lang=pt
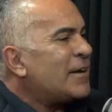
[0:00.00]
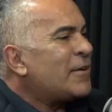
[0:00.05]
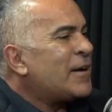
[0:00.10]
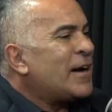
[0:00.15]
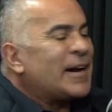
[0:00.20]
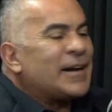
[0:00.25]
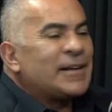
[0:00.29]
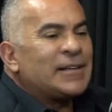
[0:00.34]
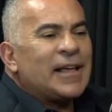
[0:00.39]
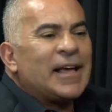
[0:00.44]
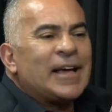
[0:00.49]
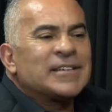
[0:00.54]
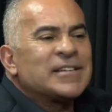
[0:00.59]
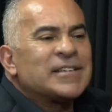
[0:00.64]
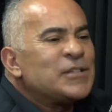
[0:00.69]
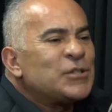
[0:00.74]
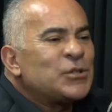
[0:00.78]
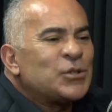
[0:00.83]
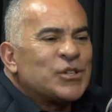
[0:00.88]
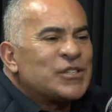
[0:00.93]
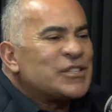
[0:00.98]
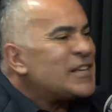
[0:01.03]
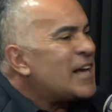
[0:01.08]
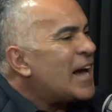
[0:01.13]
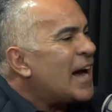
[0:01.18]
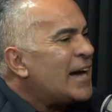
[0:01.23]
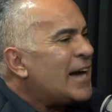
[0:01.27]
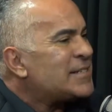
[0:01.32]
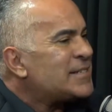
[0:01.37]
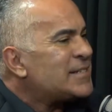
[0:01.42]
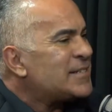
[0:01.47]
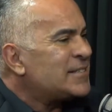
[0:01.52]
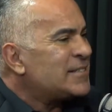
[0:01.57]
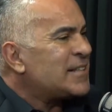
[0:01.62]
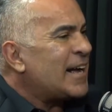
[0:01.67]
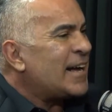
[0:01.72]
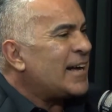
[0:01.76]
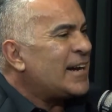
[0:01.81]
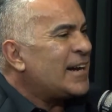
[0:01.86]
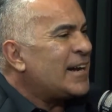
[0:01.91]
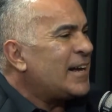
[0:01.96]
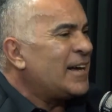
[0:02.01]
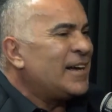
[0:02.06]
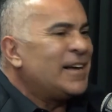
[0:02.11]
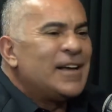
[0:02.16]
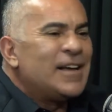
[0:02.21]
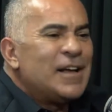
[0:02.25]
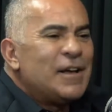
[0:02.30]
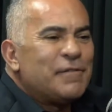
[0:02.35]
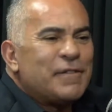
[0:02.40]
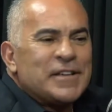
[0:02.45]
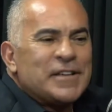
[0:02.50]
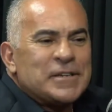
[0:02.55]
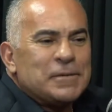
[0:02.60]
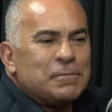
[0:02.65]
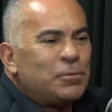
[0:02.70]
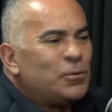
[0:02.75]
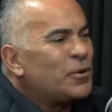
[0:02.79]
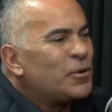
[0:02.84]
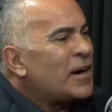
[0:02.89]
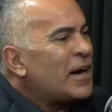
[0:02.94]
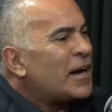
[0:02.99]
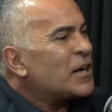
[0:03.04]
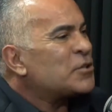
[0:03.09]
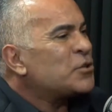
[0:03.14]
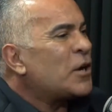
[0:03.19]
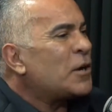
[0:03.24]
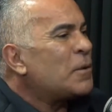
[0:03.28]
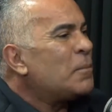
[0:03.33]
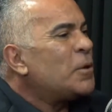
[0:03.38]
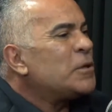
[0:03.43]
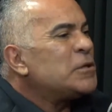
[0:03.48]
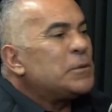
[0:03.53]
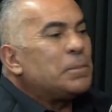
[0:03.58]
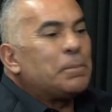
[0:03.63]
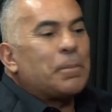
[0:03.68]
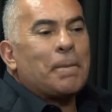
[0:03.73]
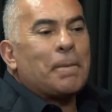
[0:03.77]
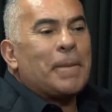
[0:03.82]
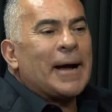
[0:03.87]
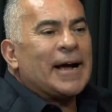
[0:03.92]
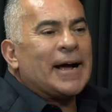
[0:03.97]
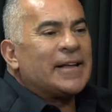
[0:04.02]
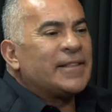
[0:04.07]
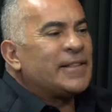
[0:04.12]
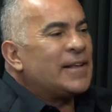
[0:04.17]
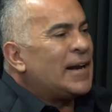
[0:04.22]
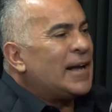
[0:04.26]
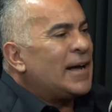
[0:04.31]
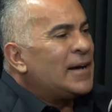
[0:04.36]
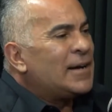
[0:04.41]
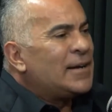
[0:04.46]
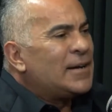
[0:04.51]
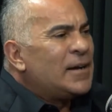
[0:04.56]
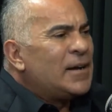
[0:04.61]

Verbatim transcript: O cara tem as redes sociais, Instagram, Facebook, o cara joga um monte de propaganda lá.